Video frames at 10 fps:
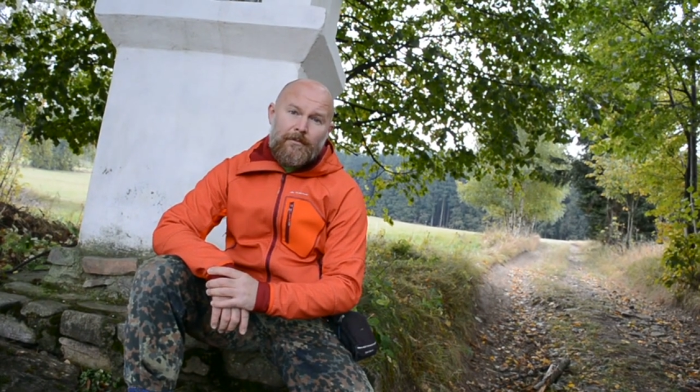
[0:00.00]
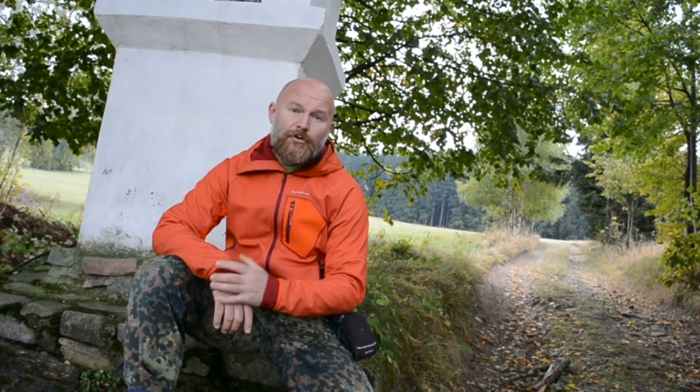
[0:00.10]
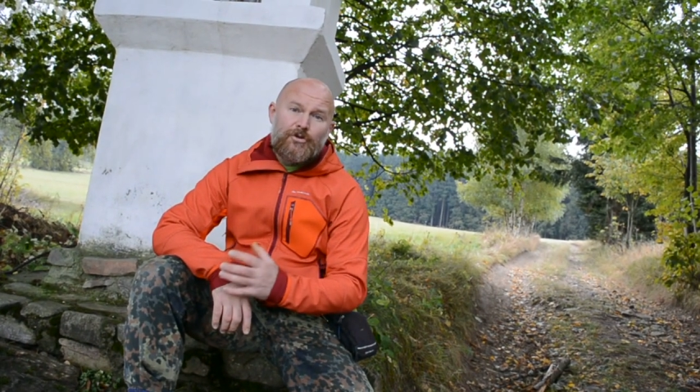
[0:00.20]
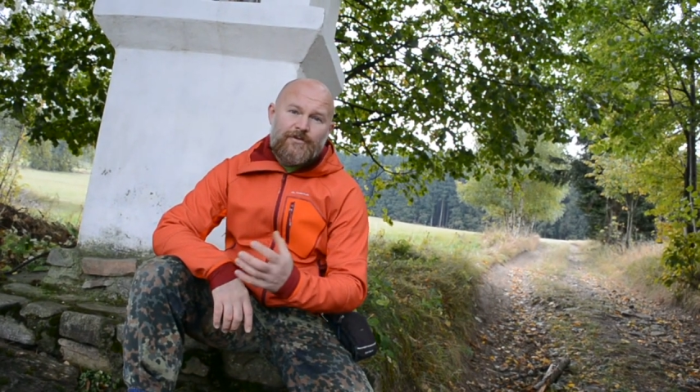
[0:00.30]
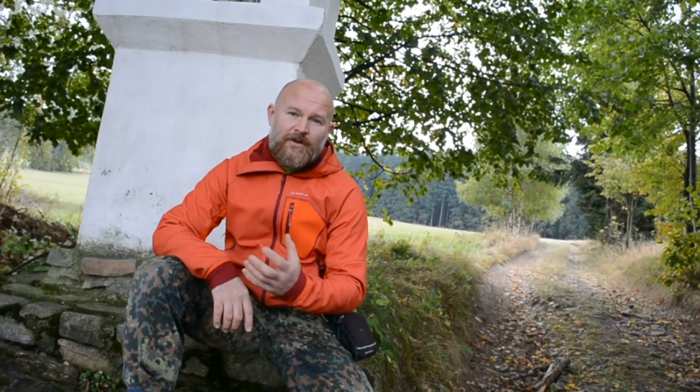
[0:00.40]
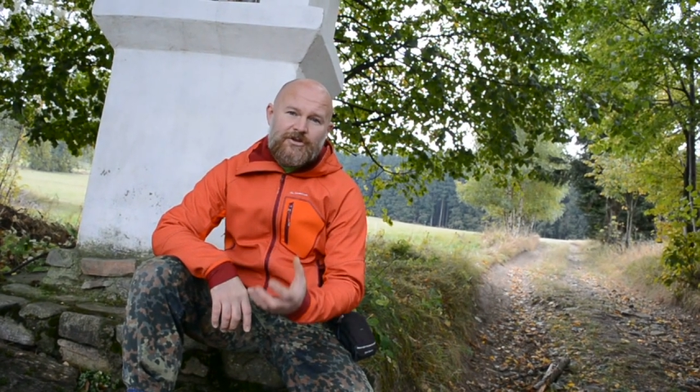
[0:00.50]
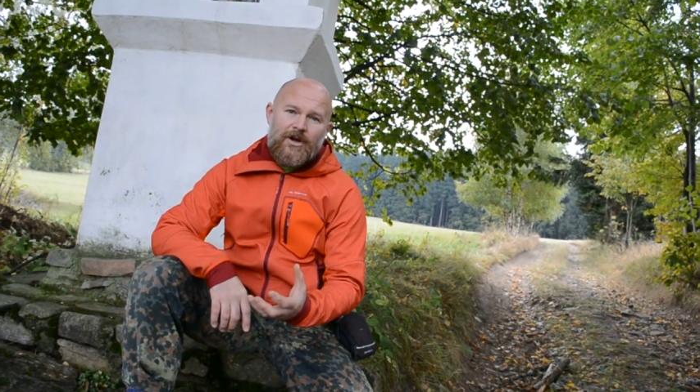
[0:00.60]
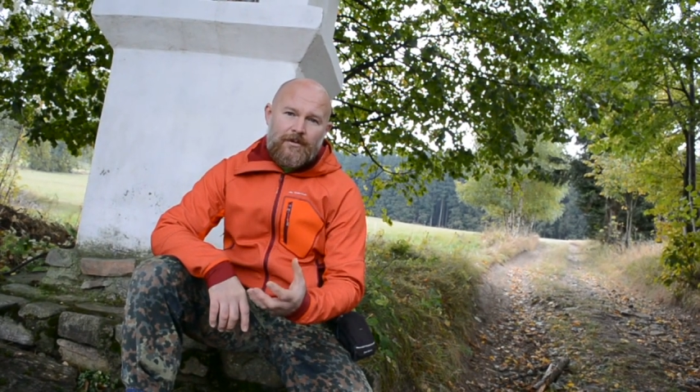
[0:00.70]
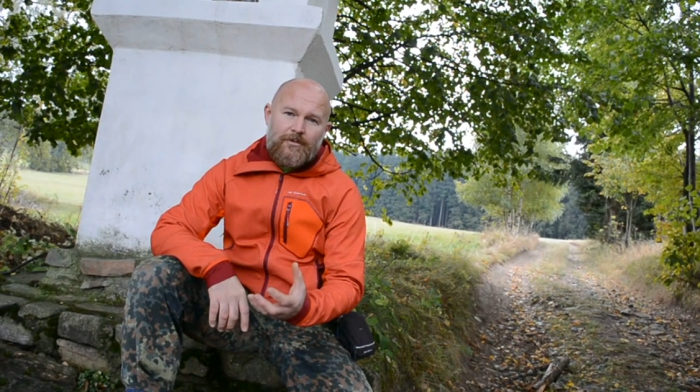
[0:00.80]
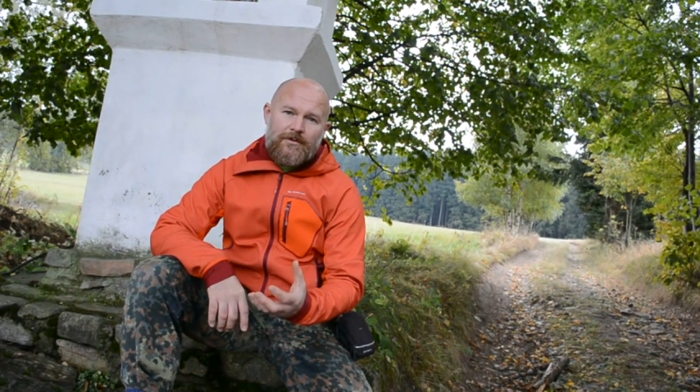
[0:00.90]

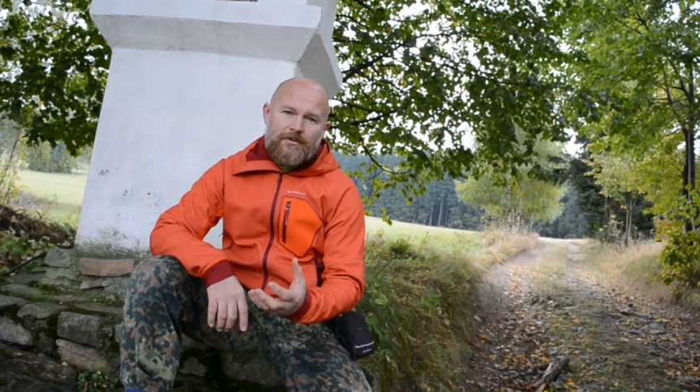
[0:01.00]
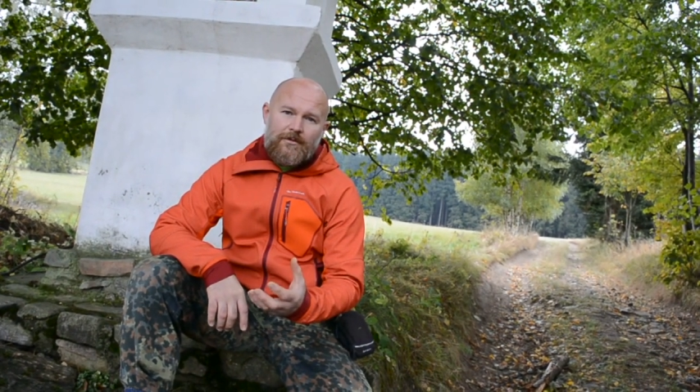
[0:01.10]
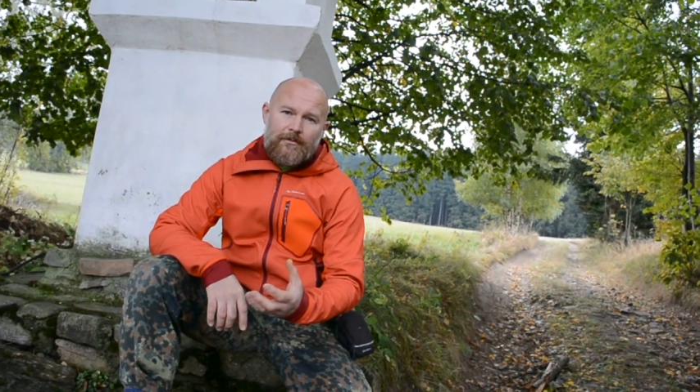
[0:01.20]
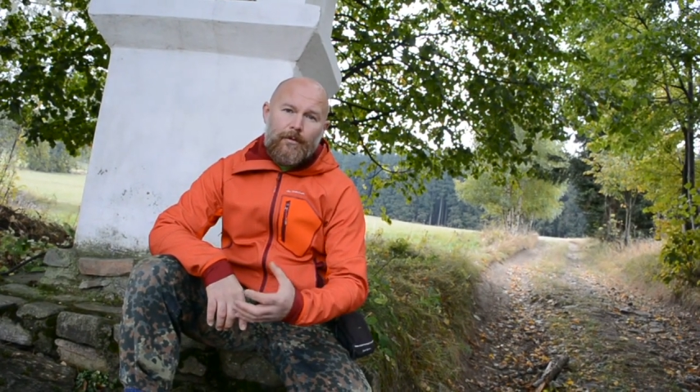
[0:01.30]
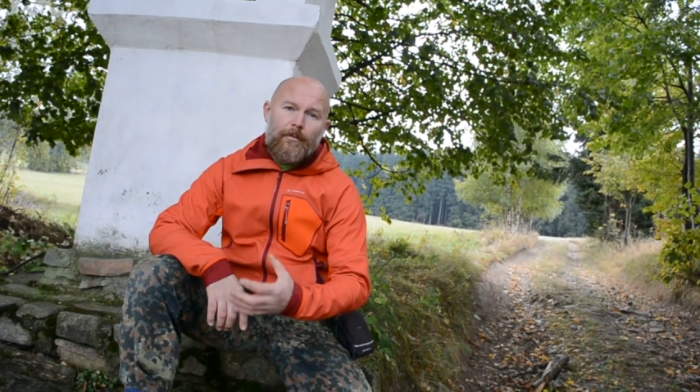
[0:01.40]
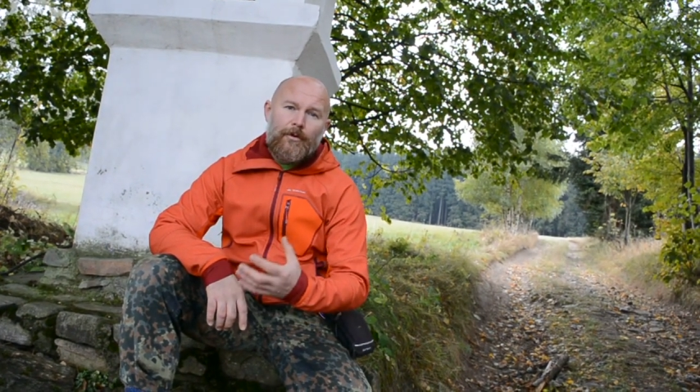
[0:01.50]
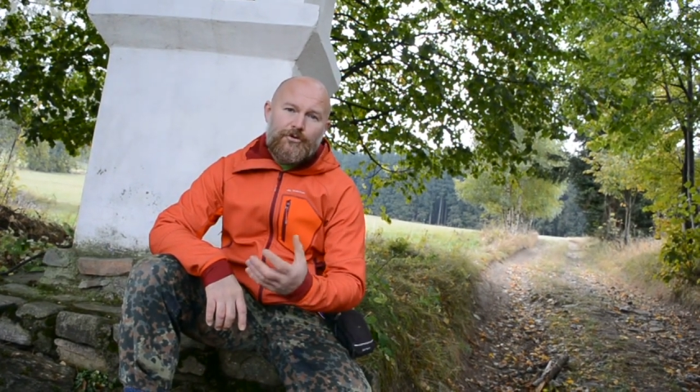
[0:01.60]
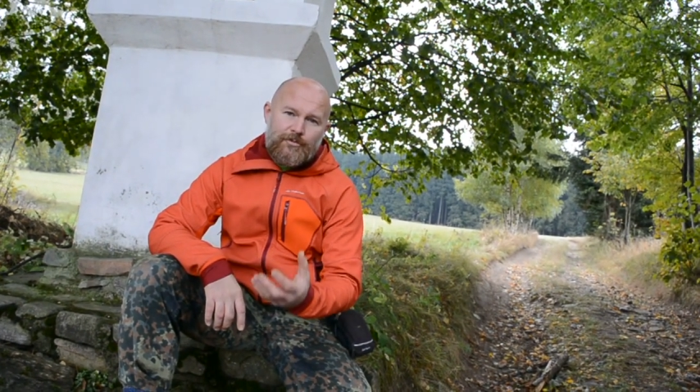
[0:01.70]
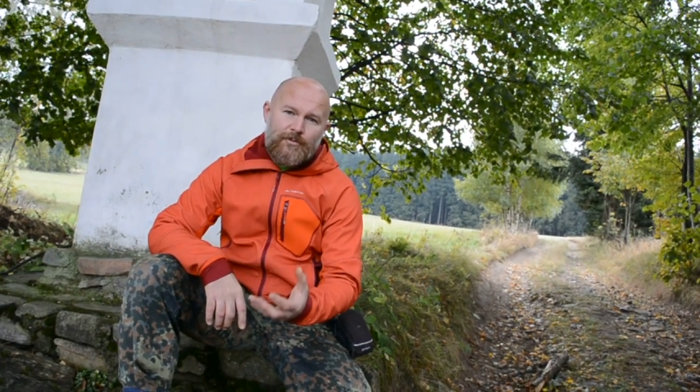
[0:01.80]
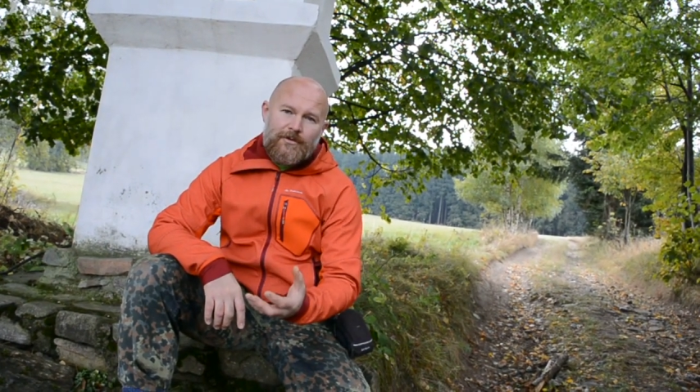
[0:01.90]
podoświadczajmy,
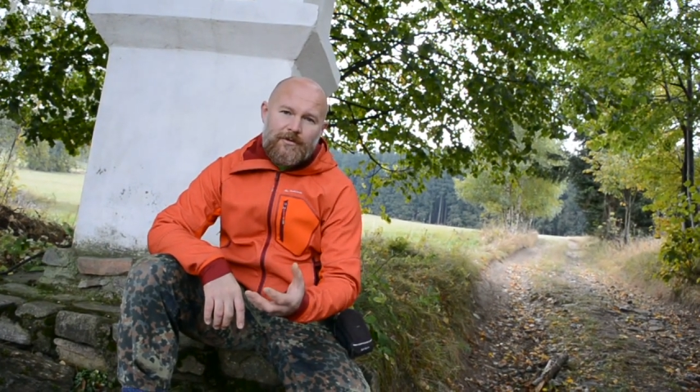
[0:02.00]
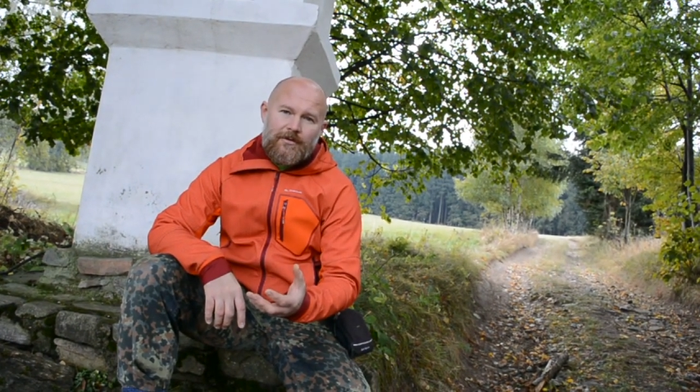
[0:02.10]
pobądźmy